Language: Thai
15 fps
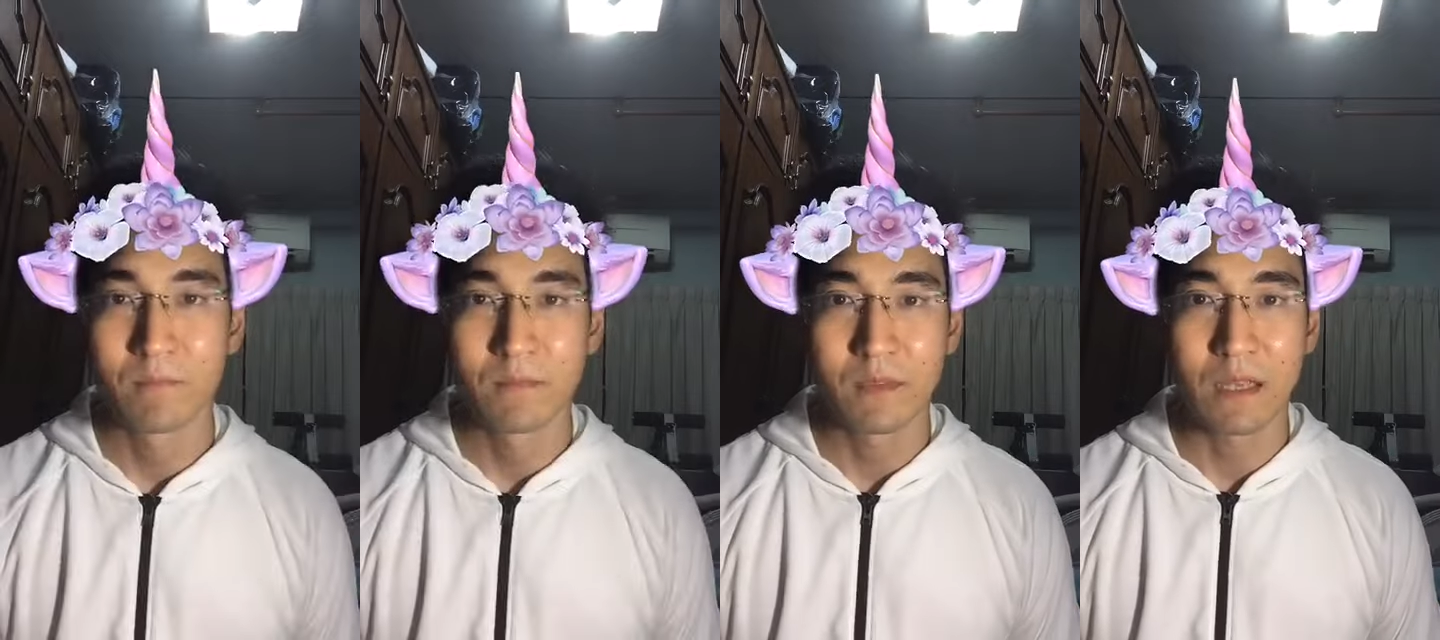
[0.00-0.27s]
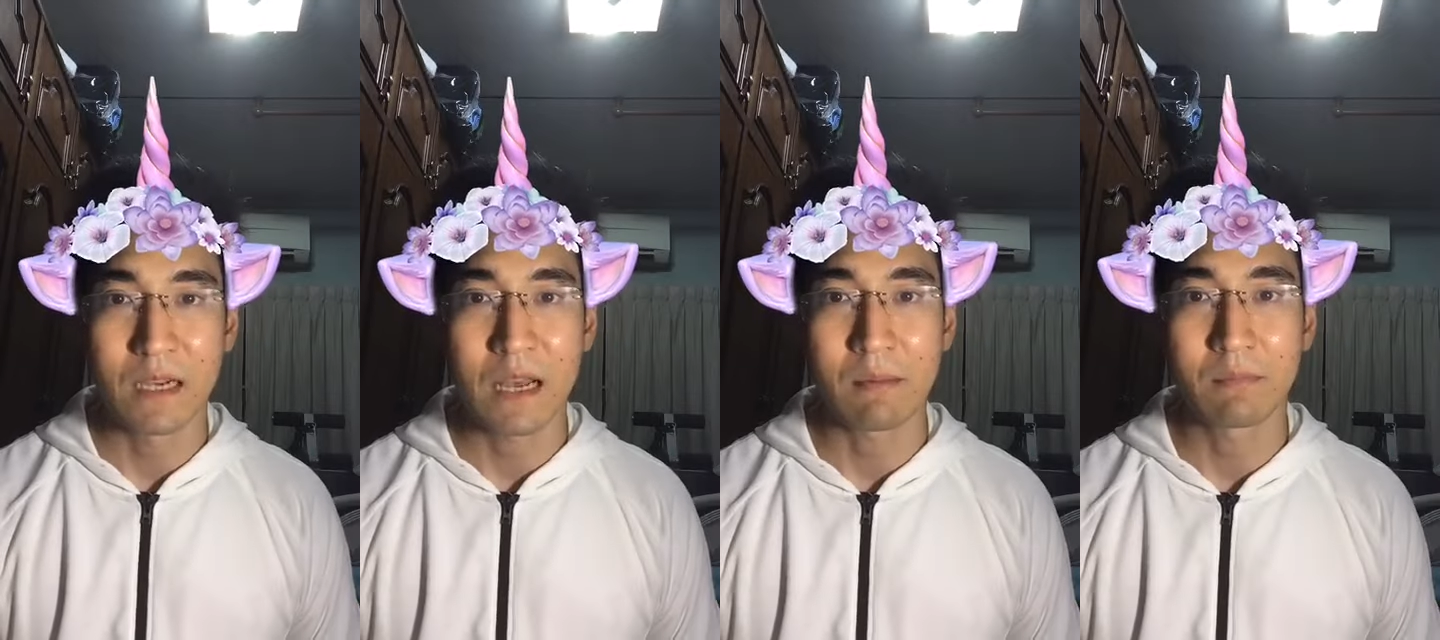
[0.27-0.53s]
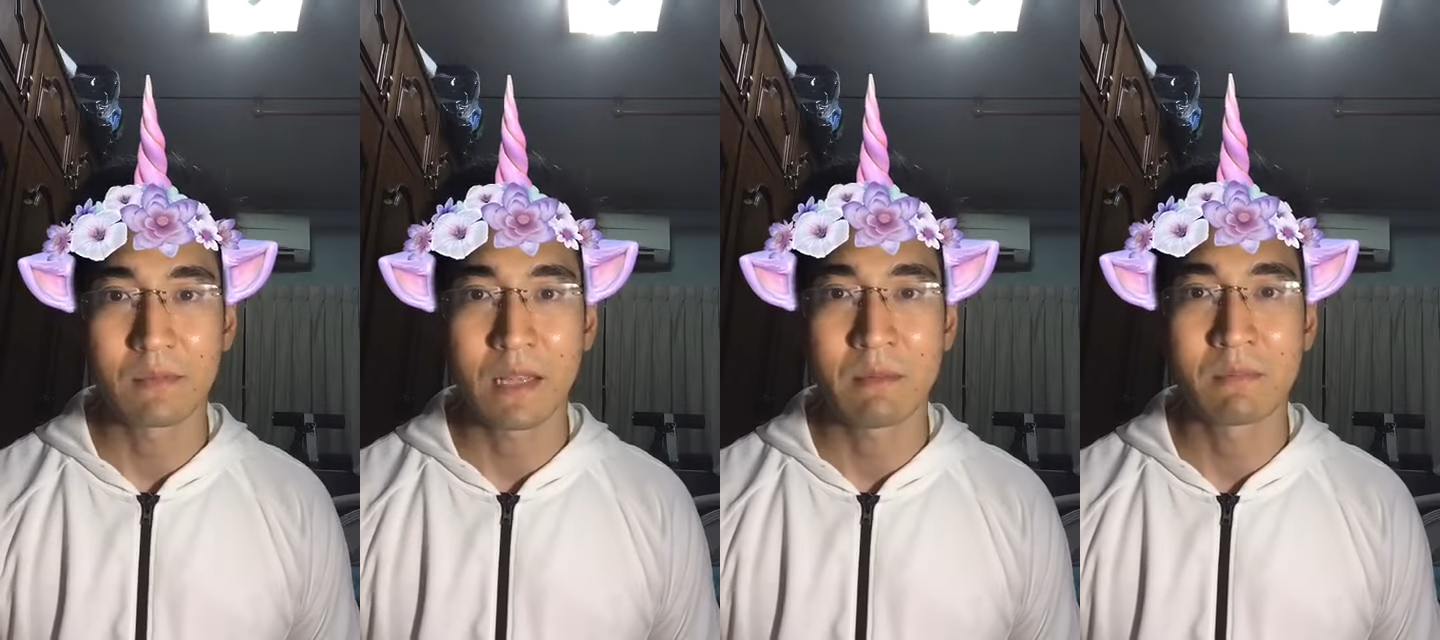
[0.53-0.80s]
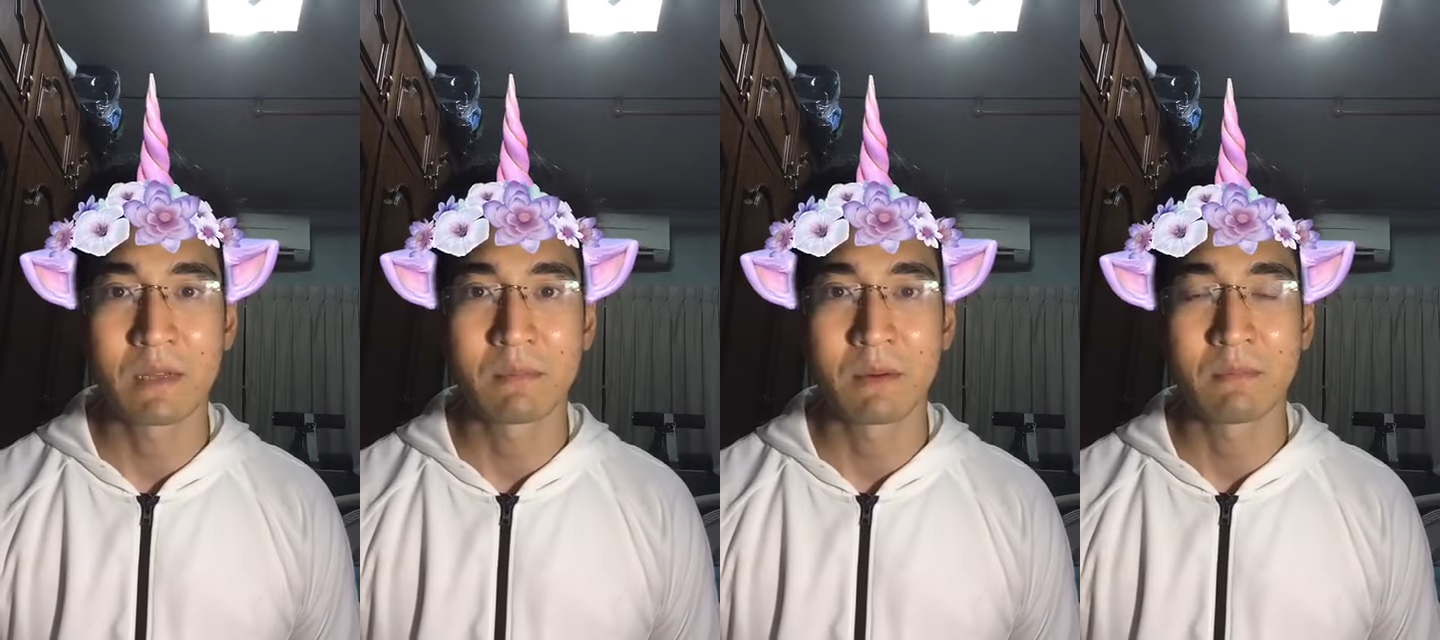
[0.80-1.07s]
นะครับ เล่
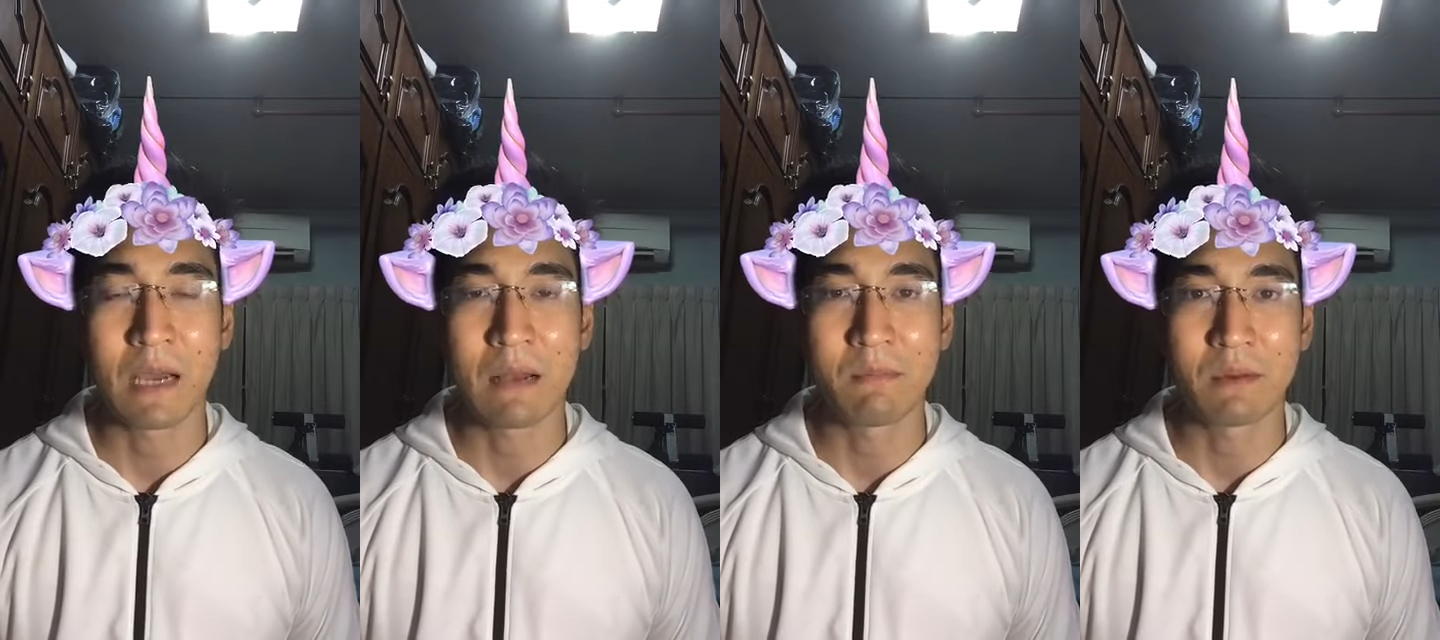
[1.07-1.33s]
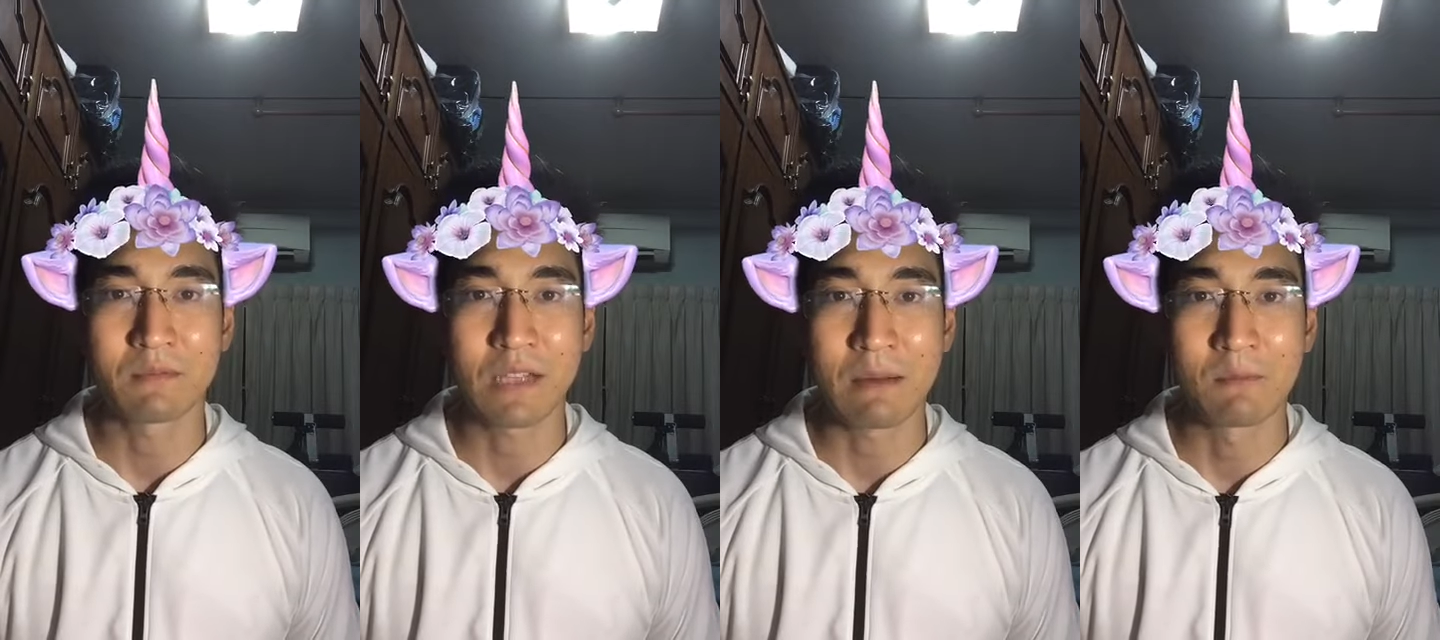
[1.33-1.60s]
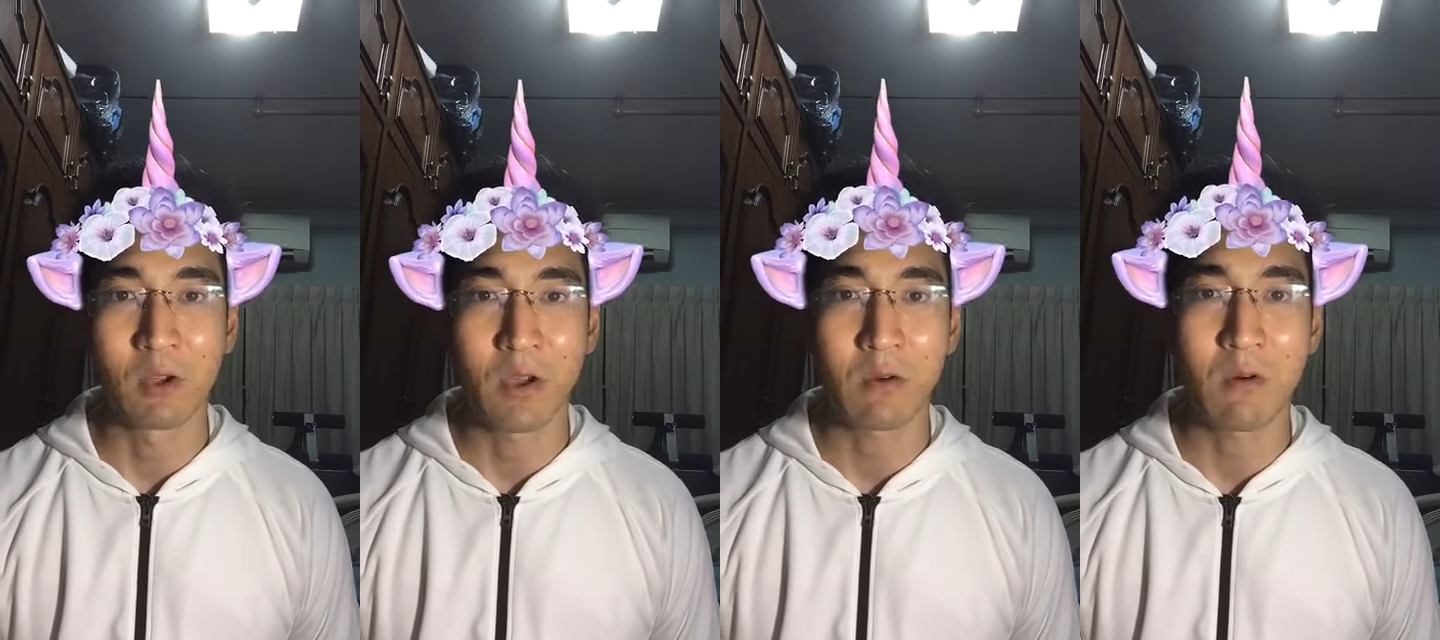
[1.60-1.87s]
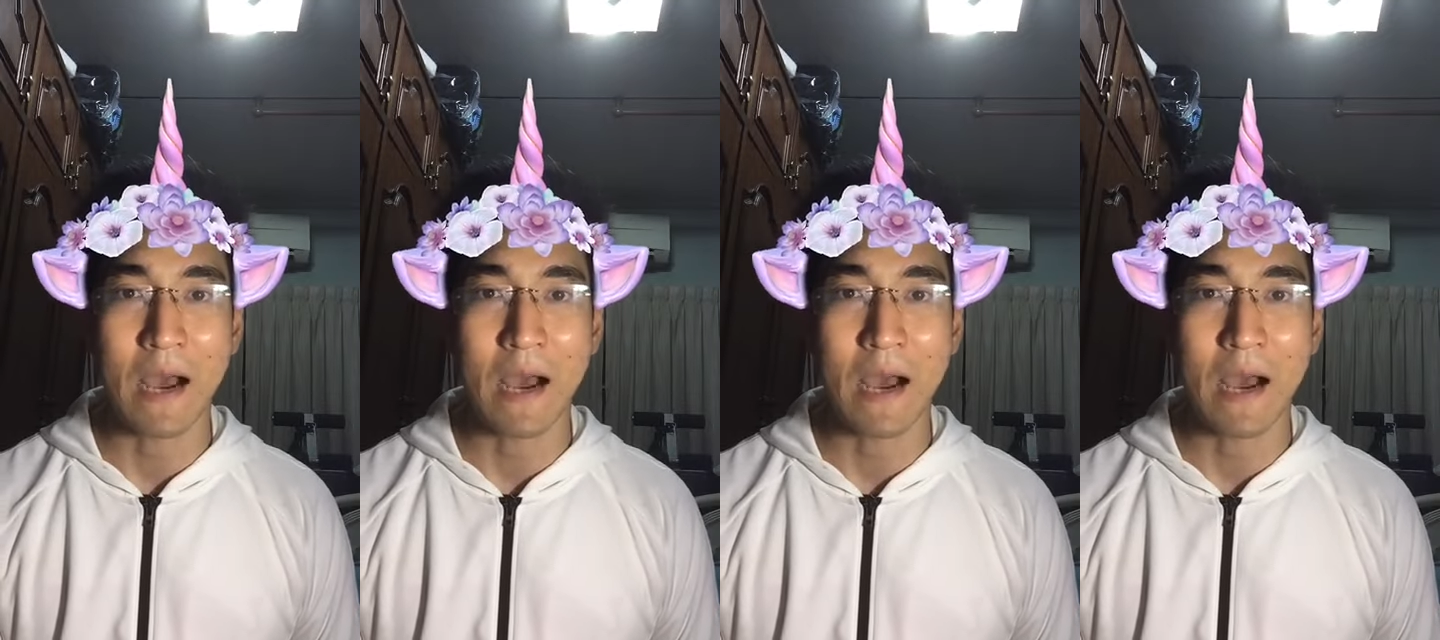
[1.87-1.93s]
มละประมาณแบบสามร้อย